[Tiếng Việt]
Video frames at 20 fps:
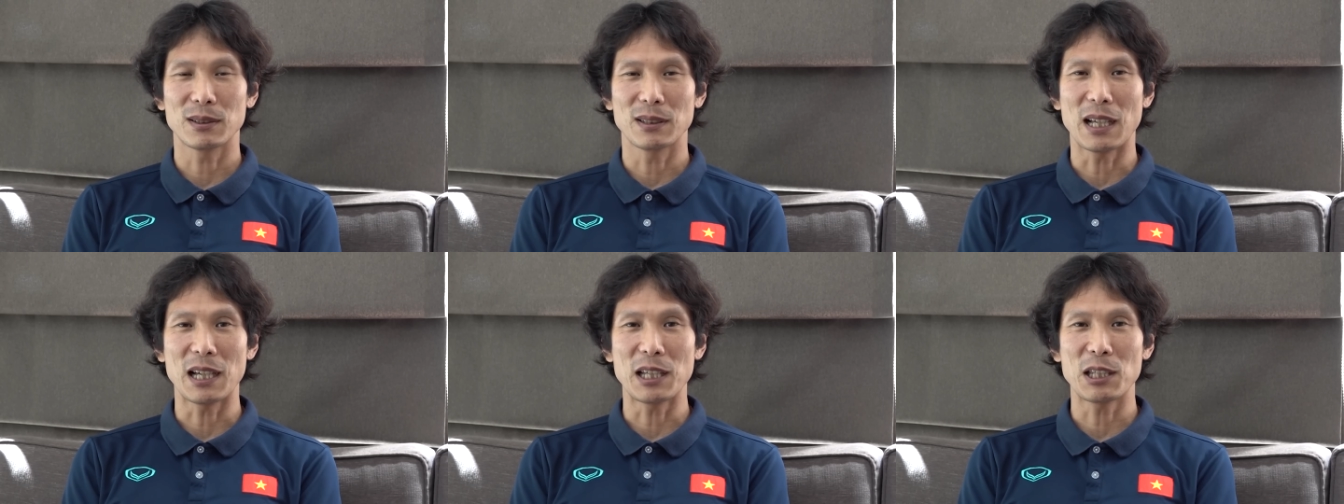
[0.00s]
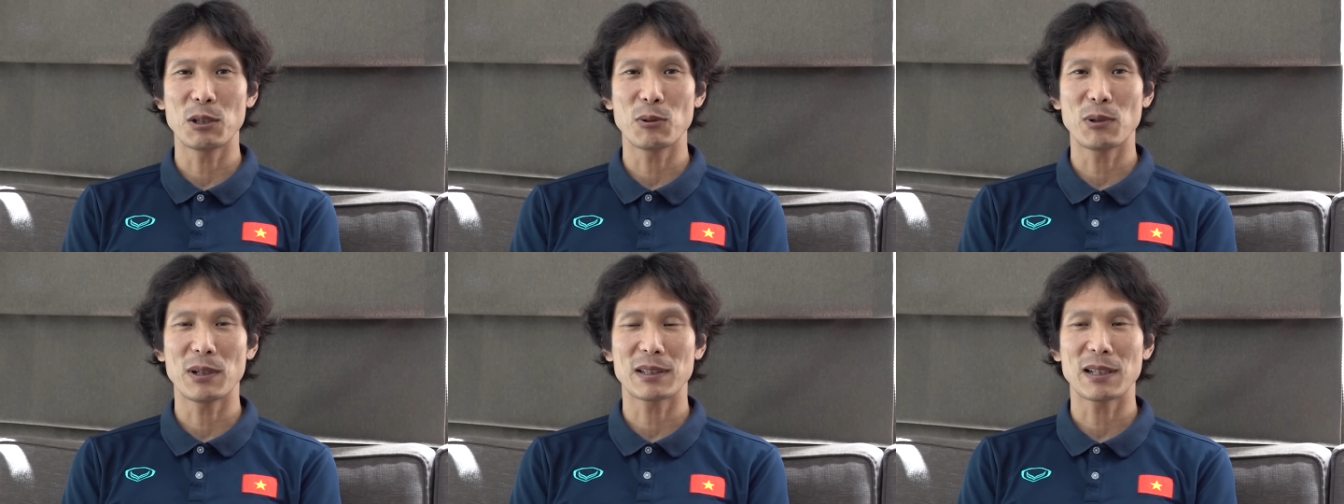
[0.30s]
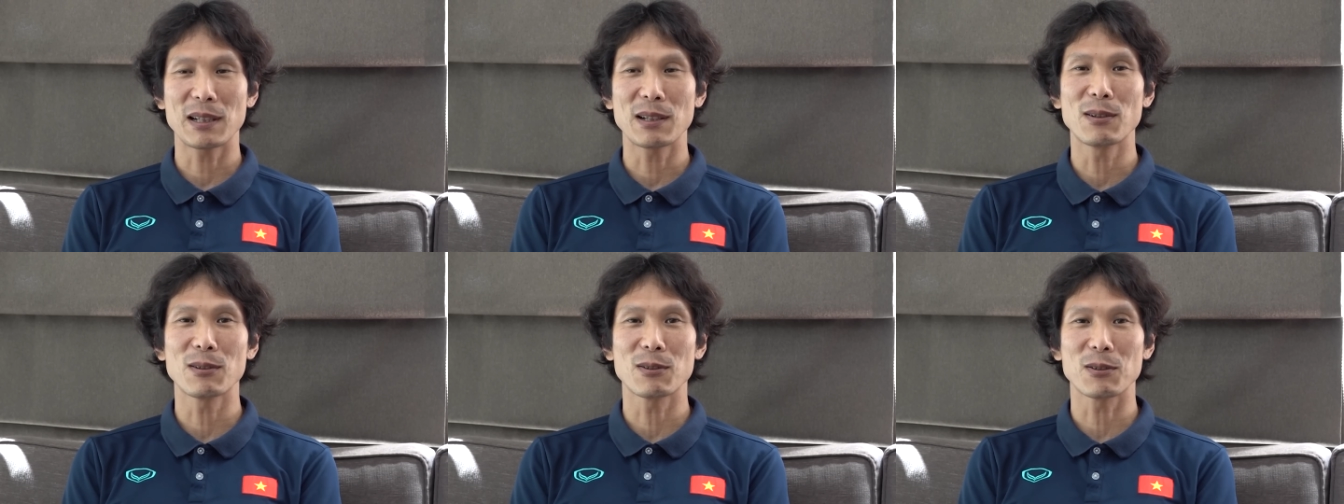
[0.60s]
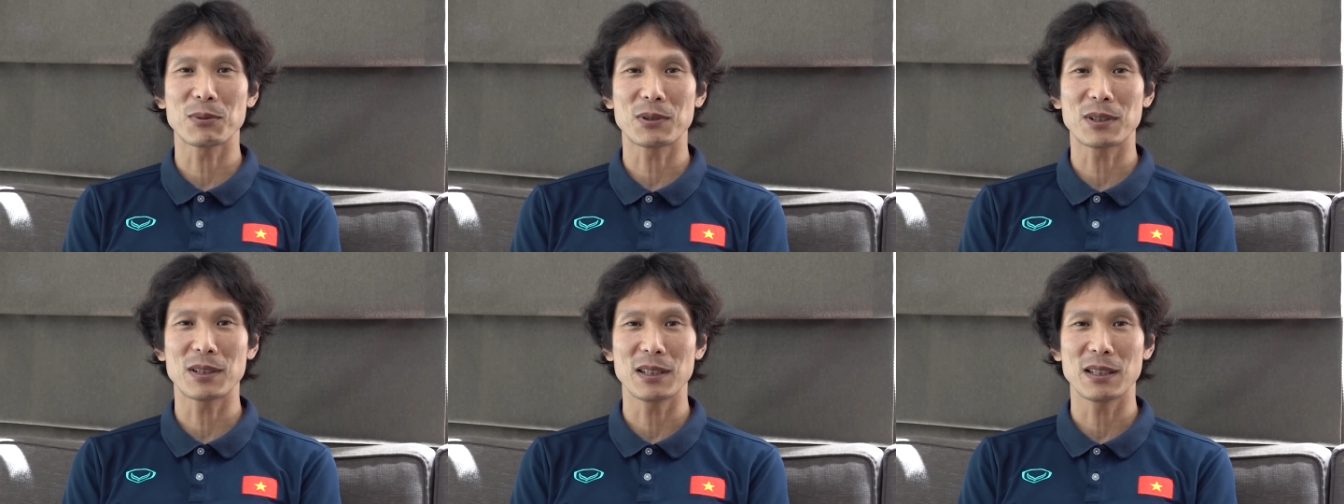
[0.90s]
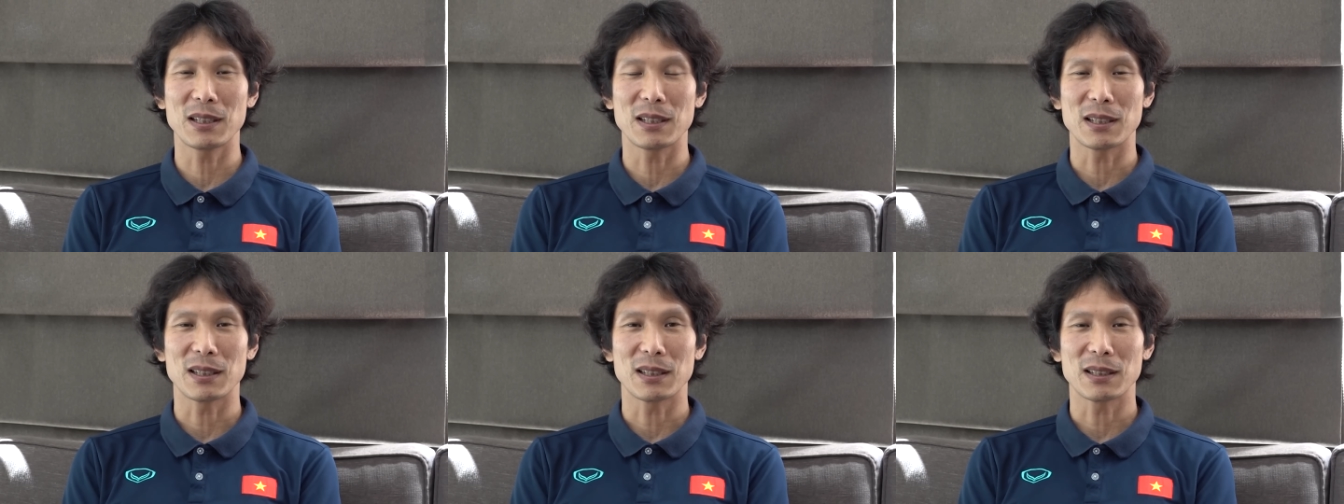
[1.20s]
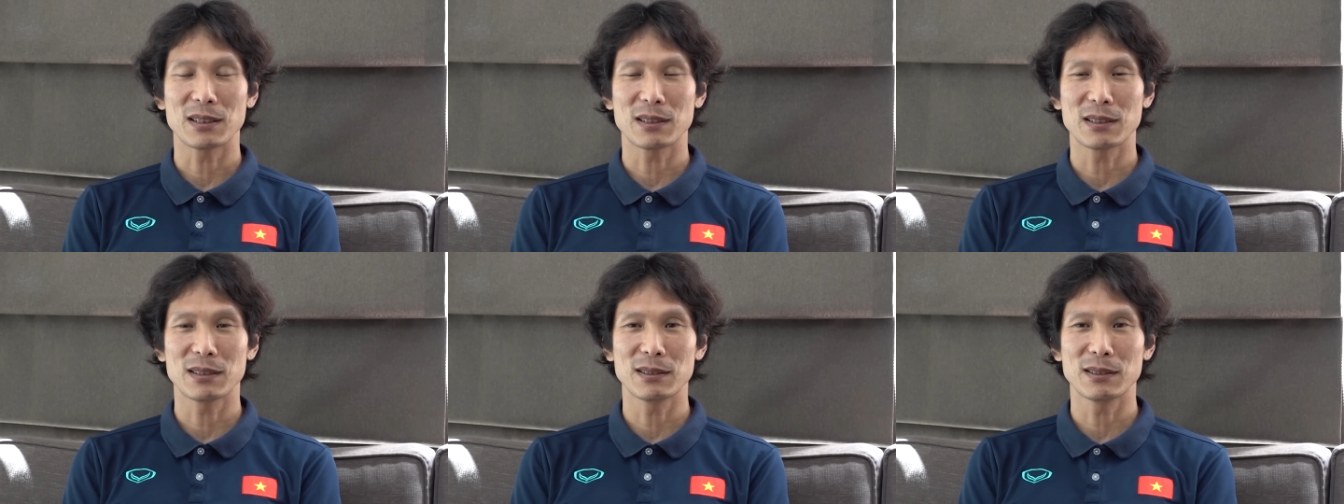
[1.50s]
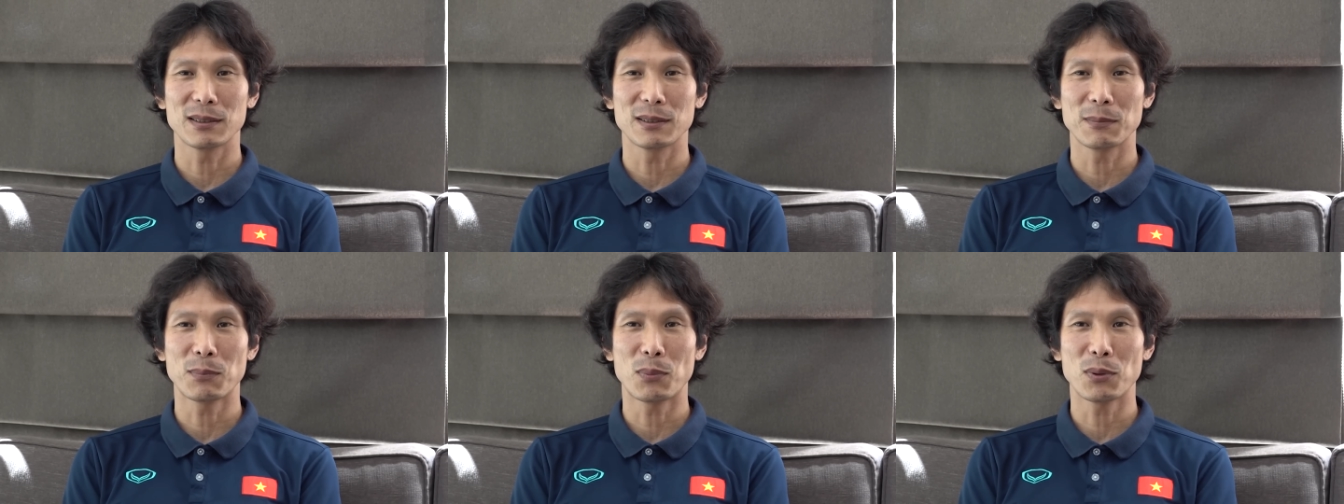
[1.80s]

Trước tiên về tuổi tác tôi không quan trọng.